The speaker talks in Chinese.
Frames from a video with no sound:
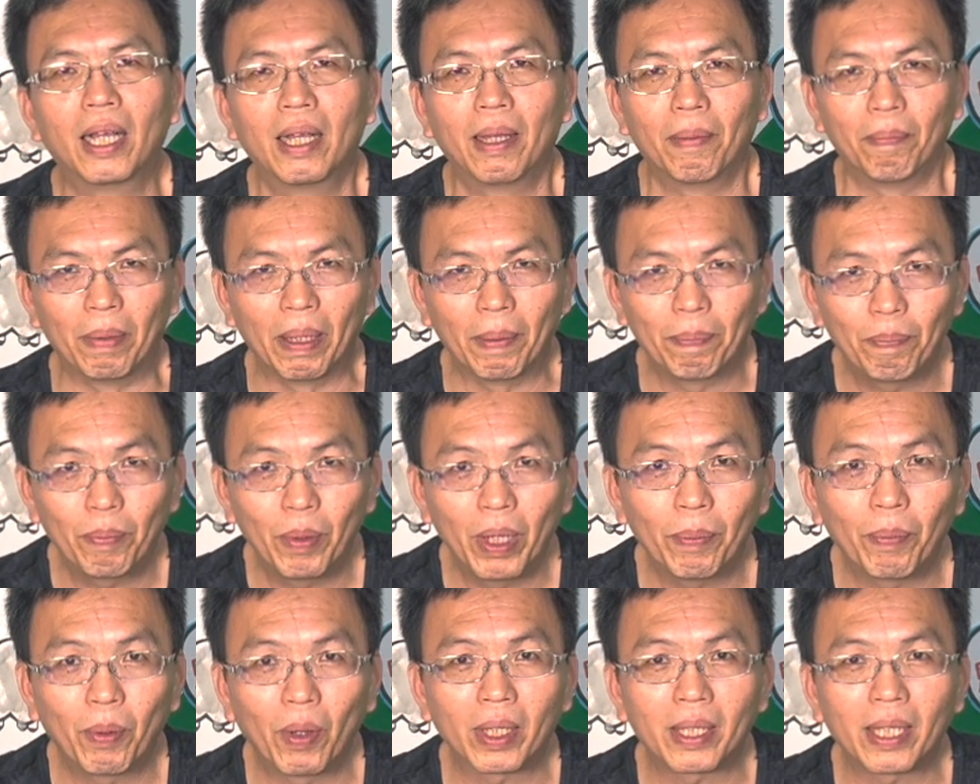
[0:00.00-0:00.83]
你不
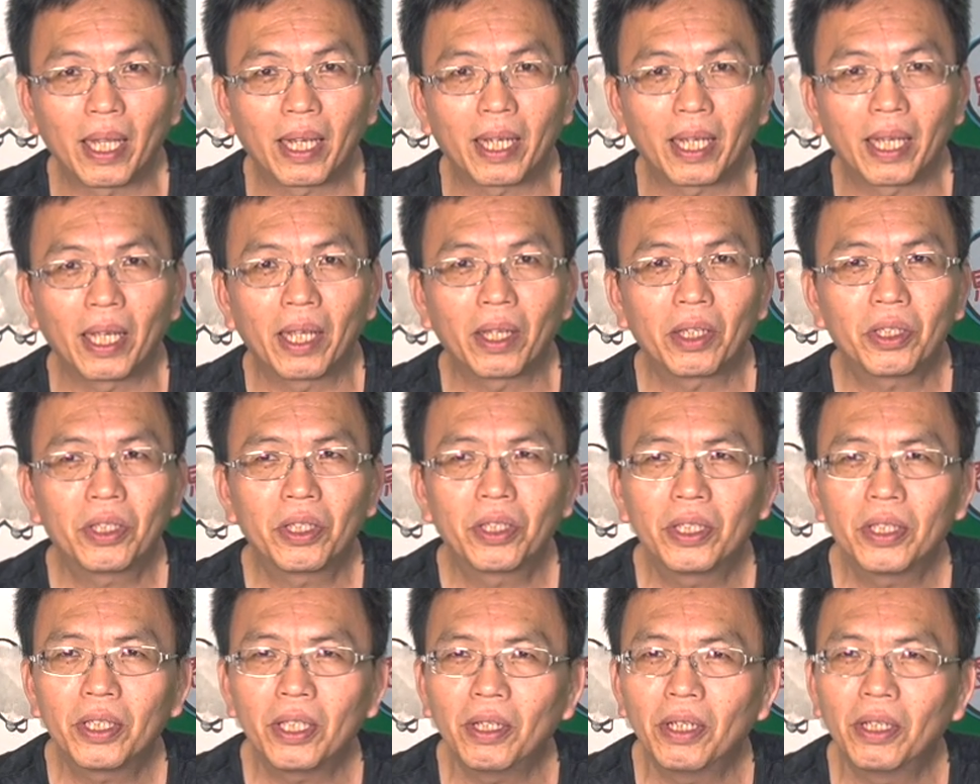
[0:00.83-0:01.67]
怕大家
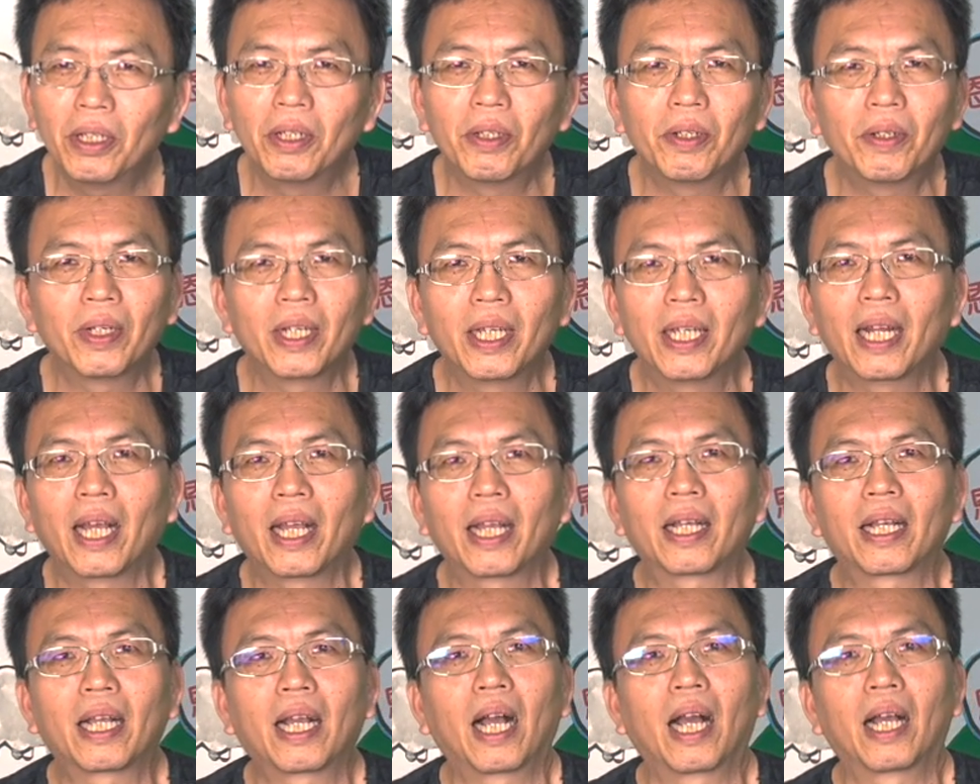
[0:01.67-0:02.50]
做回来
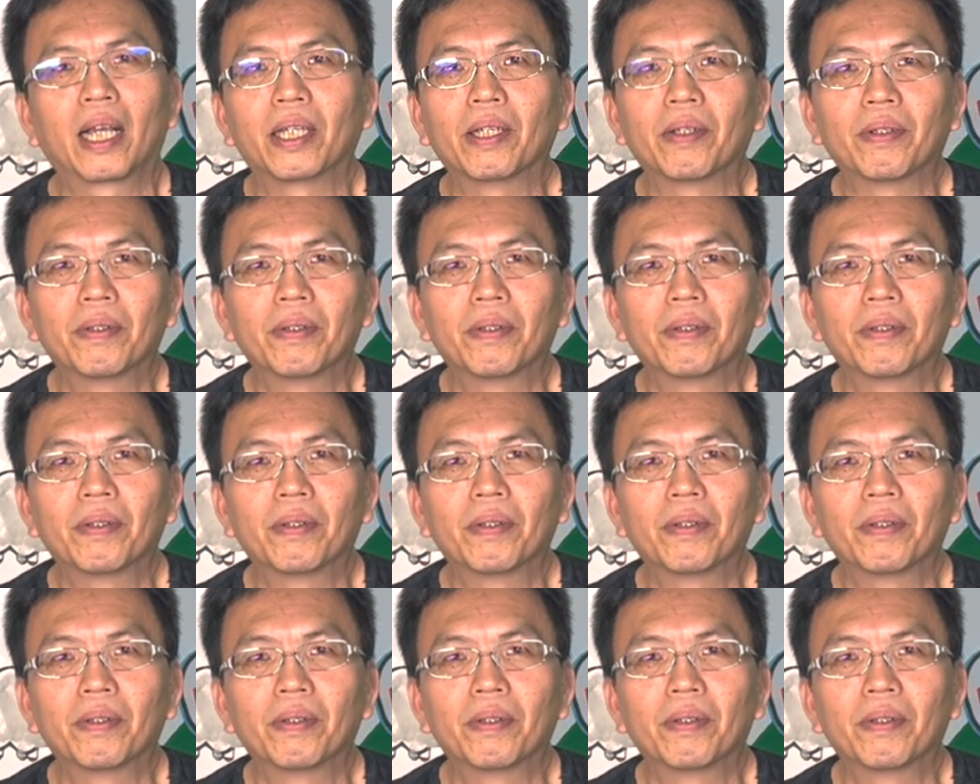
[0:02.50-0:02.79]
加油。